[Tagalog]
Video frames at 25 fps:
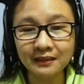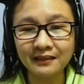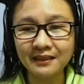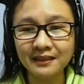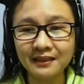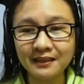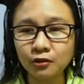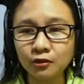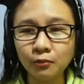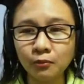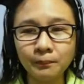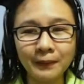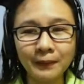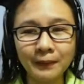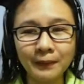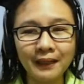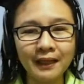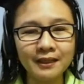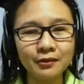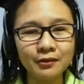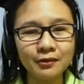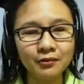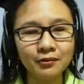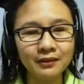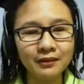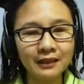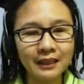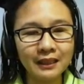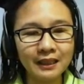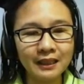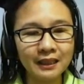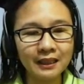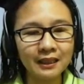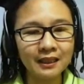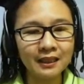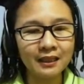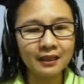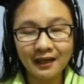nandito pala yung
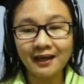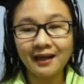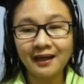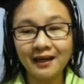link,